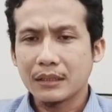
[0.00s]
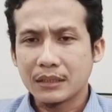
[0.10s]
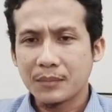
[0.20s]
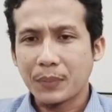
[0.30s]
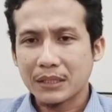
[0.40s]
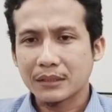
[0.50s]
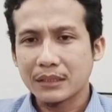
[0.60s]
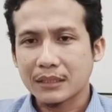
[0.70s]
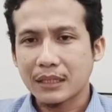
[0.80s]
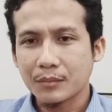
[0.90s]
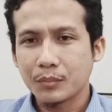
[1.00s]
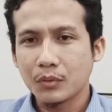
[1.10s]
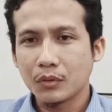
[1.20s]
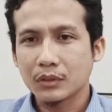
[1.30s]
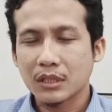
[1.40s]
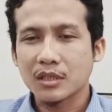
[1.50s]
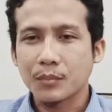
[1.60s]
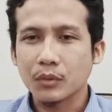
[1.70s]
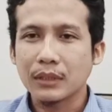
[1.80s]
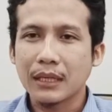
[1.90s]
dipastikan burung
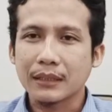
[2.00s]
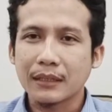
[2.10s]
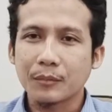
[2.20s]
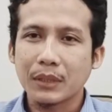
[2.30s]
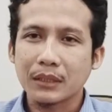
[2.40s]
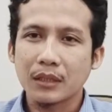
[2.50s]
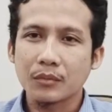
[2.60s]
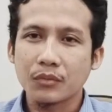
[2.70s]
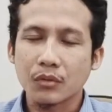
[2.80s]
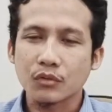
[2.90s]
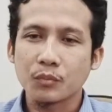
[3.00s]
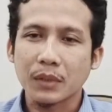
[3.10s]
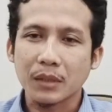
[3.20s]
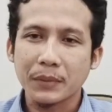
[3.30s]
tersebut akan makan fur super